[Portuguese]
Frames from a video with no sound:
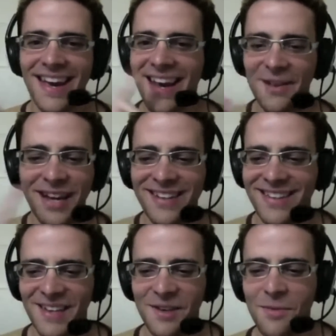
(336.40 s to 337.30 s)
ele não está
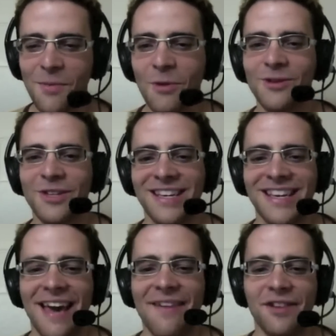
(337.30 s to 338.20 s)
entendendo muito o que,
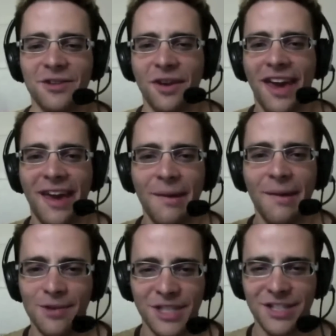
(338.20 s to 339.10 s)
que é videogame
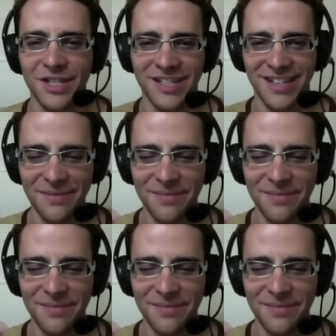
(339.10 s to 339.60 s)
hoje em dia.